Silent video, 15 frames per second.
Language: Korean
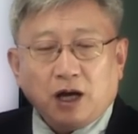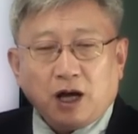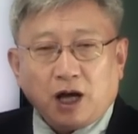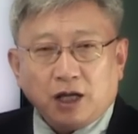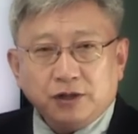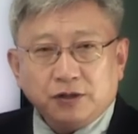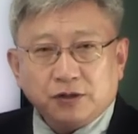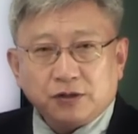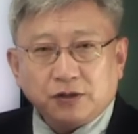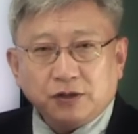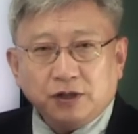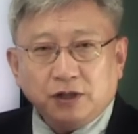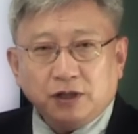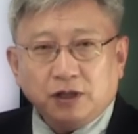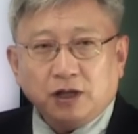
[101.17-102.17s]
한
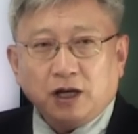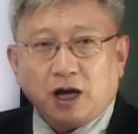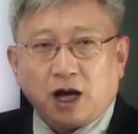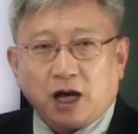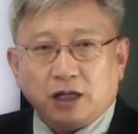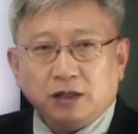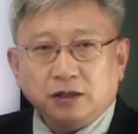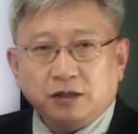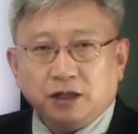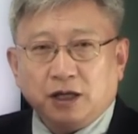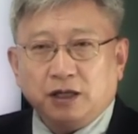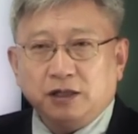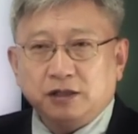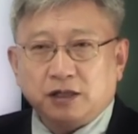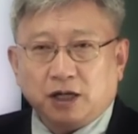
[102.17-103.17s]
녀석이
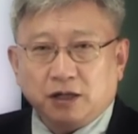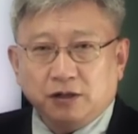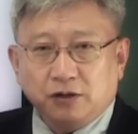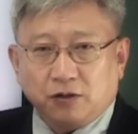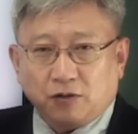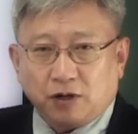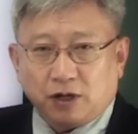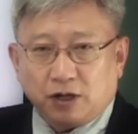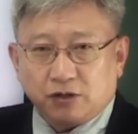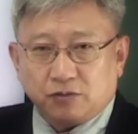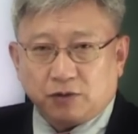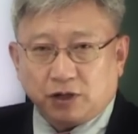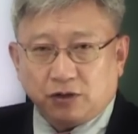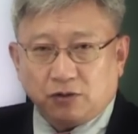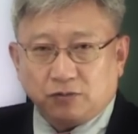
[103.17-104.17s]
1개 이상의 역할을 할
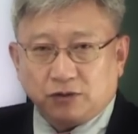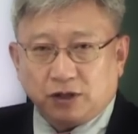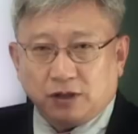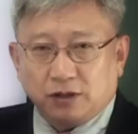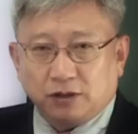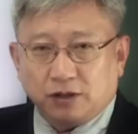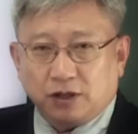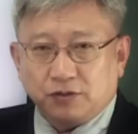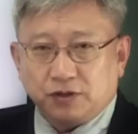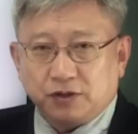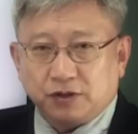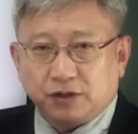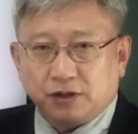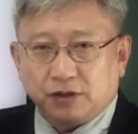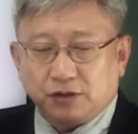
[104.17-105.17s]
수밖에 없다는 걸 알 수
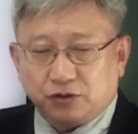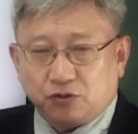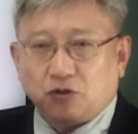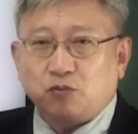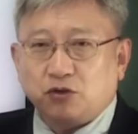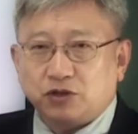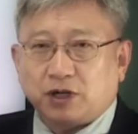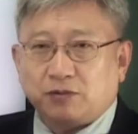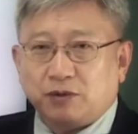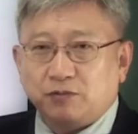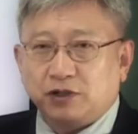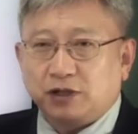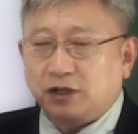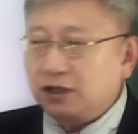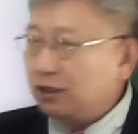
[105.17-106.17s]
있어요. 그래서 조금
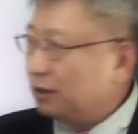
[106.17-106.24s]
복잡합니다.